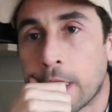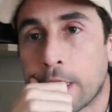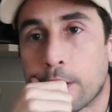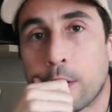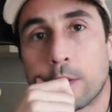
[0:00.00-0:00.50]

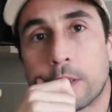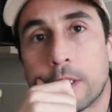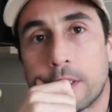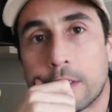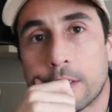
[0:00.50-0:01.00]

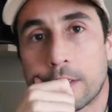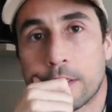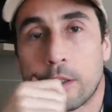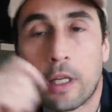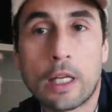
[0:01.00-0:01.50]
Entonces,
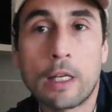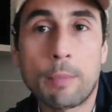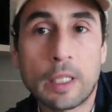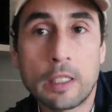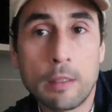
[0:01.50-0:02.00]
los que quieran
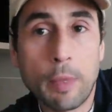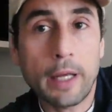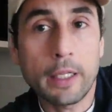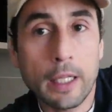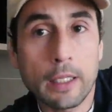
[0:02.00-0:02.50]

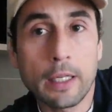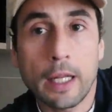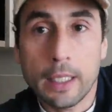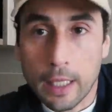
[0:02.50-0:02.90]
participar y darle like